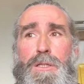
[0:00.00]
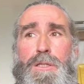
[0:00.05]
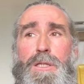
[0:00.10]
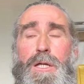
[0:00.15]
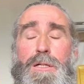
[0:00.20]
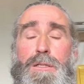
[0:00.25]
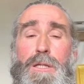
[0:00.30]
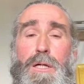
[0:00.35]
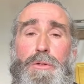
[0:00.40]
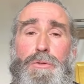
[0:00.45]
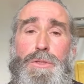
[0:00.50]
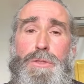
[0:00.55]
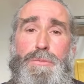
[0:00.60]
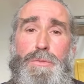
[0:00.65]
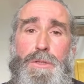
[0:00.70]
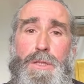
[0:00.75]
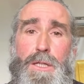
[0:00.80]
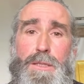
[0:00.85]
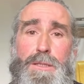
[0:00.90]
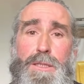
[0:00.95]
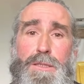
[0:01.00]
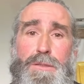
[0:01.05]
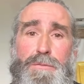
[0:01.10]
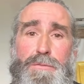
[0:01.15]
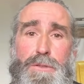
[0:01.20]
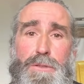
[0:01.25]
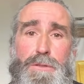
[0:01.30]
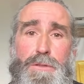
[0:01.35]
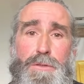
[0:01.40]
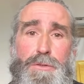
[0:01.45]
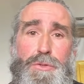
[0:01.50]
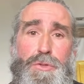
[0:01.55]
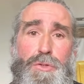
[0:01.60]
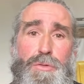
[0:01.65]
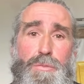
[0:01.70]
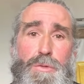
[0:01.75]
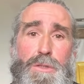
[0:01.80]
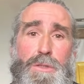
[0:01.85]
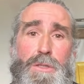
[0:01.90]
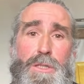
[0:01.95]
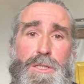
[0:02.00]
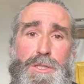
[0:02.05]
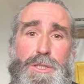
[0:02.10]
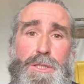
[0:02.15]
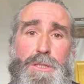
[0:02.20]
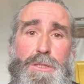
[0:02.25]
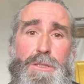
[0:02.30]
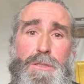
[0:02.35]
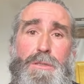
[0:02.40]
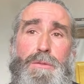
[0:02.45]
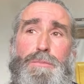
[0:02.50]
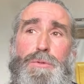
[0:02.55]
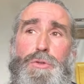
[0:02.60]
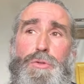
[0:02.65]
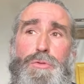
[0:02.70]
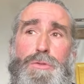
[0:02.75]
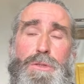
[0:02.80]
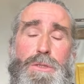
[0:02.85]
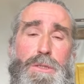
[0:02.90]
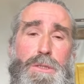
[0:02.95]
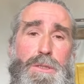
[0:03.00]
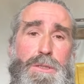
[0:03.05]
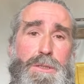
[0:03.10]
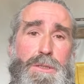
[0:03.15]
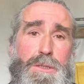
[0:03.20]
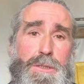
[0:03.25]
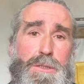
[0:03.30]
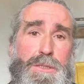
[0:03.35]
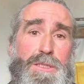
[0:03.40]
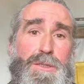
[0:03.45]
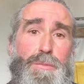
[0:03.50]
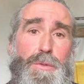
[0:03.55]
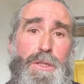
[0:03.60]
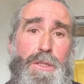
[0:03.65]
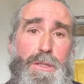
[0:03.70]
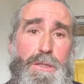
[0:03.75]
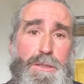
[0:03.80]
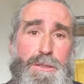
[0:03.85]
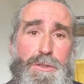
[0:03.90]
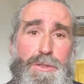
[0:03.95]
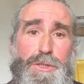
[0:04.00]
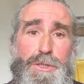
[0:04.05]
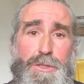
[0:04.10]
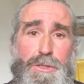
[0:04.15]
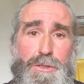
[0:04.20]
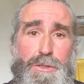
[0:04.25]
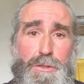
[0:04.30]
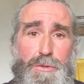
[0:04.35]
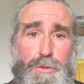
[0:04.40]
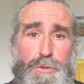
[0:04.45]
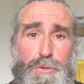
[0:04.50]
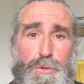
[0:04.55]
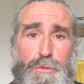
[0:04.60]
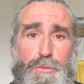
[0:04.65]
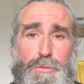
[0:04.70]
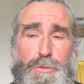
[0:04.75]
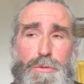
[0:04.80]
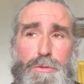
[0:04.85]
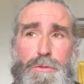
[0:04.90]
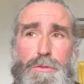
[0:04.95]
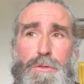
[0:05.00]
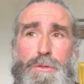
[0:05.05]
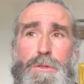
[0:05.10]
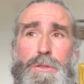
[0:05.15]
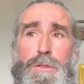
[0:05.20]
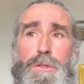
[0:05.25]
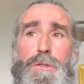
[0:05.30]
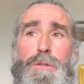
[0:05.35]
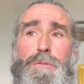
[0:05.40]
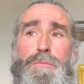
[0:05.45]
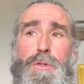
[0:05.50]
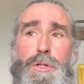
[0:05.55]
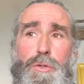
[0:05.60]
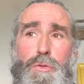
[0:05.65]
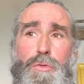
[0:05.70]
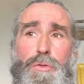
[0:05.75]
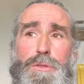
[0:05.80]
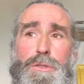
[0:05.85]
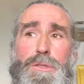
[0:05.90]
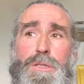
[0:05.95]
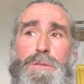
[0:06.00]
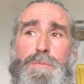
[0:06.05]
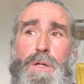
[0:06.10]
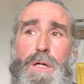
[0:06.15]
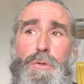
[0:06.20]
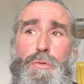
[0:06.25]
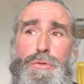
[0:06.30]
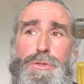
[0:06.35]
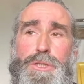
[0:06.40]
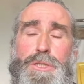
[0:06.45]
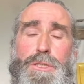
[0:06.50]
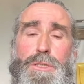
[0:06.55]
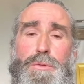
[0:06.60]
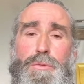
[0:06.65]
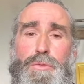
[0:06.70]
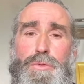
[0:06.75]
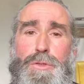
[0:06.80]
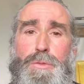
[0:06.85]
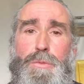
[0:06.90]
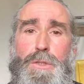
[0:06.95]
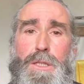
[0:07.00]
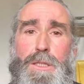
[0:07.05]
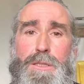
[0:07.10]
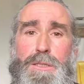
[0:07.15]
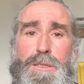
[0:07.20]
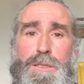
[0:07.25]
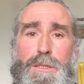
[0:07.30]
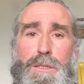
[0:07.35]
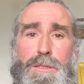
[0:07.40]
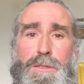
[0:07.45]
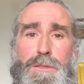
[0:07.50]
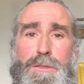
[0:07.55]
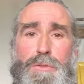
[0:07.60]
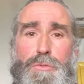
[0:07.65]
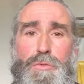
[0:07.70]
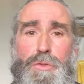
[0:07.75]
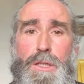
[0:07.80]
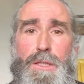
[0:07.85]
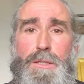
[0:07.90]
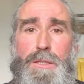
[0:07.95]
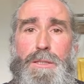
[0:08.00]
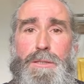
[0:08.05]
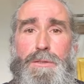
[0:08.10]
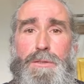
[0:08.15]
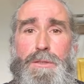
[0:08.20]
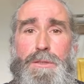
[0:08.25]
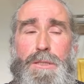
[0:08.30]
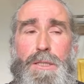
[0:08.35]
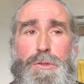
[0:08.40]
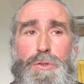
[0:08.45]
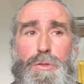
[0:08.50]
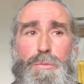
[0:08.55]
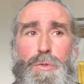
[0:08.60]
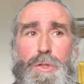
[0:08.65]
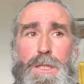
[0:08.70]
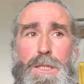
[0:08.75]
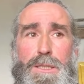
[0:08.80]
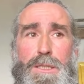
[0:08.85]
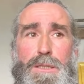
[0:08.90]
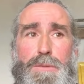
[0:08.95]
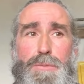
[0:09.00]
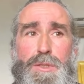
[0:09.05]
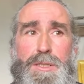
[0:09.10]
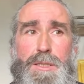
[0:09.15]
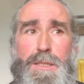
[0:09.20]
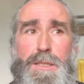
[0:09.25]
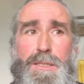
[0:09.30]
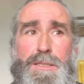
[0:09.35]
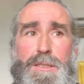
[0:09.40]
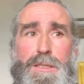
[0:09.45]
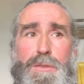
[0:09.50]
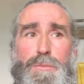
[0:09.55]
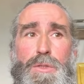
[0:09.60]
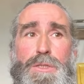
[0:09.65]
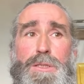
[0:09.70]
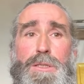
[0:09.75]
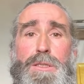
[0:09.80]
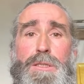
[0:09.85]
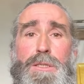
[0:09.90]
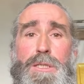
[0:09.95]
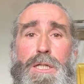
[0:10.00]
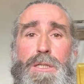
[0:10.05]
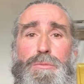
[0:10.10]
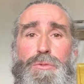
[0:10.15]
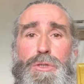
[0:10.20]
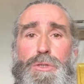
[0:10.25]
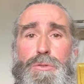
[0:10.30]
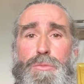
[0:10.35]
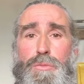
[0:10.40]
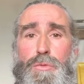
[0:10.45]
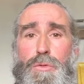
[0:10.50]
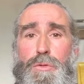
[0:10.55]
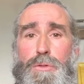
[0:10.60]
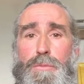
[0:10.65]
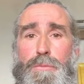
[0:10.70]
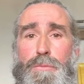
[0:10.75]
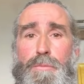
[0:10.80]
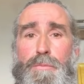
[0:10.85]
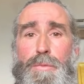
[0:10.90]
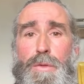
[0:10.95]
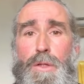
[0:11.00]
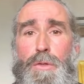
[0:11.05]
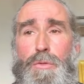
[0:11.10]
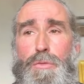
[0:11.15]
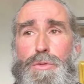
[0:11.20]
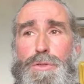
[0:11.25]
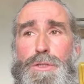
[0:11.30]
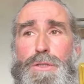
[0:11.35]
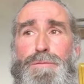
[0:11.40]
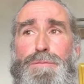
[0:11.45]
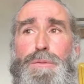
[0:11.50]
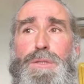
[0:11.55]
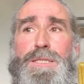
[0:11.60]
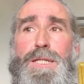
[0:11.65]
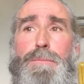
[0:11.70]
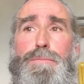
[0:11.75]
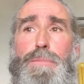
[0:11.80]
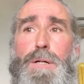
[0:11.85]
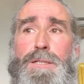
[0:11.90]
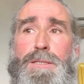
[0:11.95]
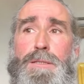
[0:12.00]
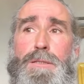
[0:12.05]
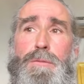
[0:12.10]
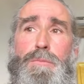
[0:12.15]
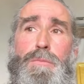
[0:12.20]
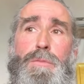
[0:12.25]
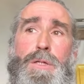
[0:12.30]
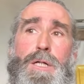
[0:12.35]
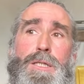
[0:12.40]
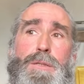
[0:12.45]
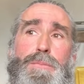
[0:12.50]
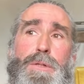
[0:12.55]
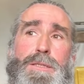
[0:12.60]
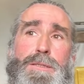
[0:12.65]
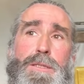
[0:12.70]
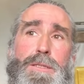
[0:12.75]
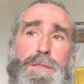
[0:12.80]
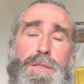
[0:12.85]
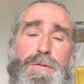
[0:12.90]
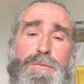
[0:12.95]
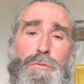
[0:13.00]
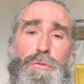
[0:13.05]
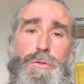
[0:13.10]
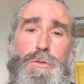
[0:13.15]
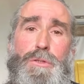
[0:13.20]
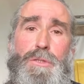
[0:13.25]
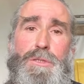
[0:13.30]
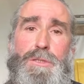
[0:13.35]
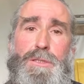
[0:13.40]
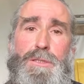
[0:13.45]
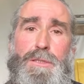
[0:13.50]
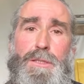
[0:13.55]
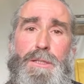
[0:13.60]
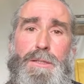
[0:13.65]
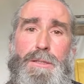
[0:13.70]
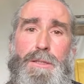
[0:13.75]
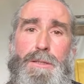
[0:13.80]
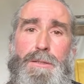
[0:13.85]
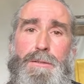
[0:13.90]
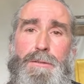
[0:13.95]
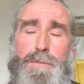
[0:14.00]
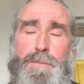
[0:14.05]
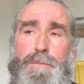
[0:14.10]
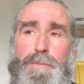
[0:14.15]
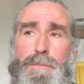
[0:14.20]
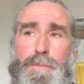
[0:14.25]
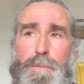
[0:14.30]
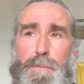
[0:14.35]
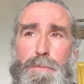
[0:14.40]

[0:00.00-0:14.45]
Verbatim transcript: Тогда уже благодать, видя, что мы хорошенько потрудились и смирились через этот труд, приходит и могущественно усмиряет страсти, удаляет их, дает благодать без страсти, и мы соединяемся с Богом, уже в безопасном от падения в гордость состоянии.